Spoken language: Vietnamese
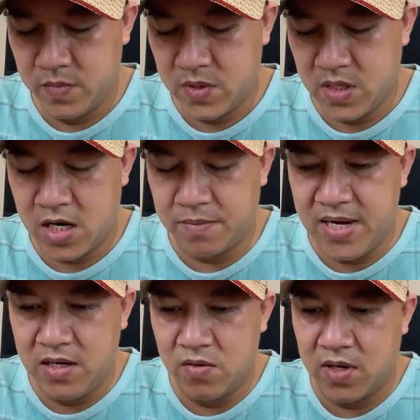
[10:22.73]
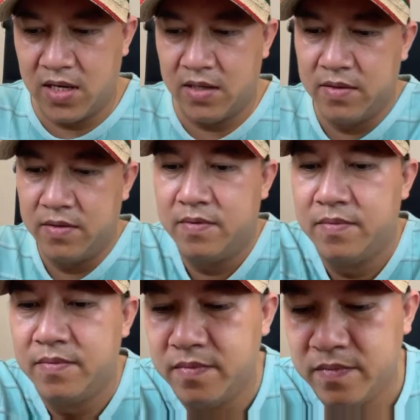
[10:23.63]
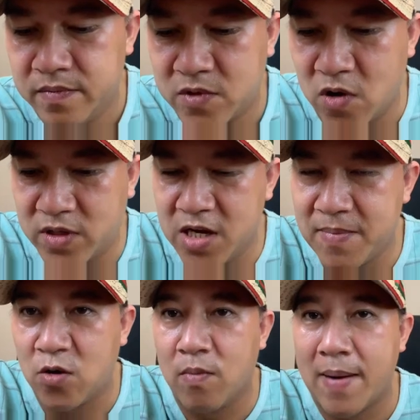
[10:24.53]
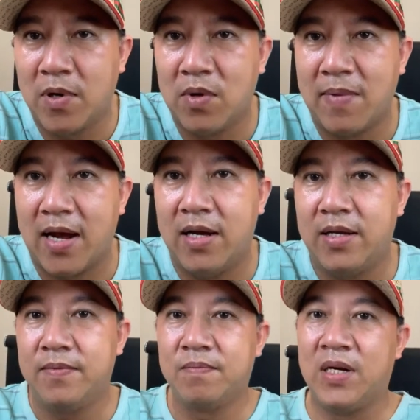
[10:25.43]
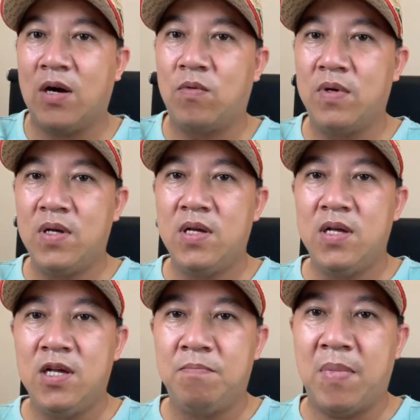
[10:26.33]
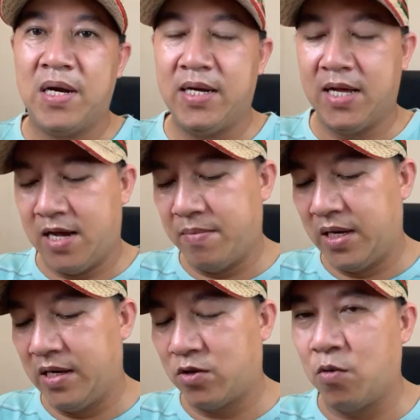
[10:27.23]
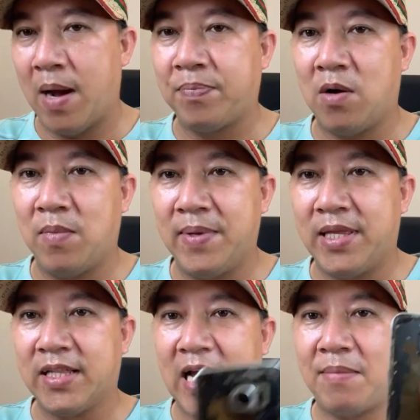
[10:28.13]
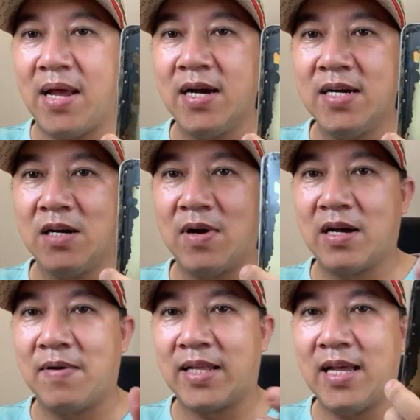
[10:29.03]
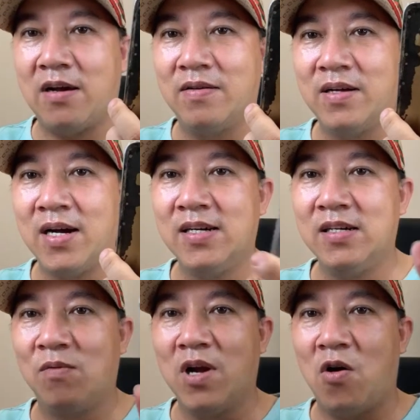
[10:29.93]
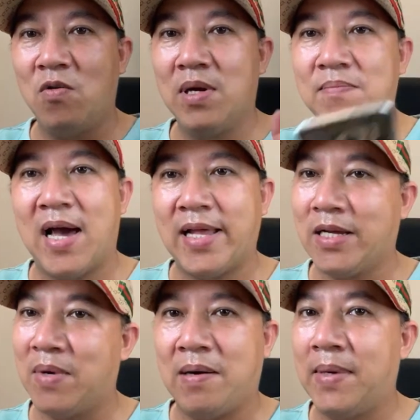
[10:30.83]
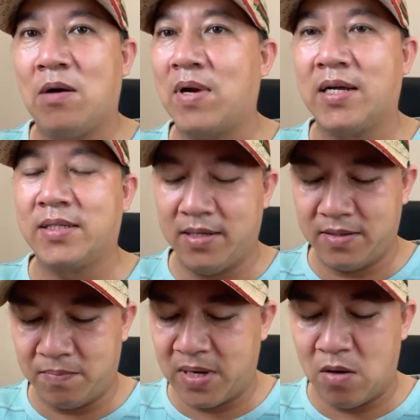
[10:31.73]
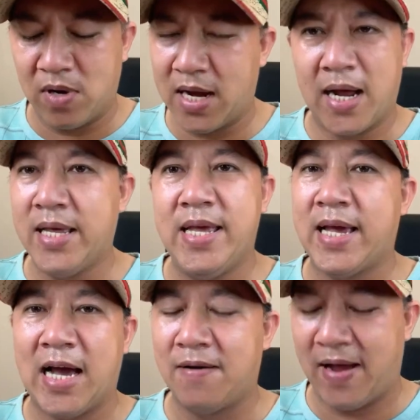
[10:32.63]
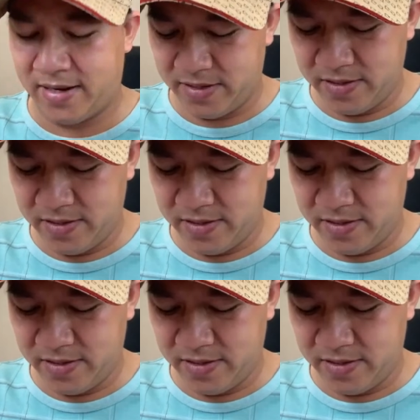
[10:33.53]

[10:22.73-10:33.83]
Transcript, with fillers: Hết pin luôn rồi. Còn chơi máy cục bắp không các bạn ơi. Mình đâu, mình cục bắp không mà mình chơi toàn máy hư không mà các bạn thấy không? Hư lủng lỗ lum la cho mà mình không cần, không có cần cái gì cả các bạn.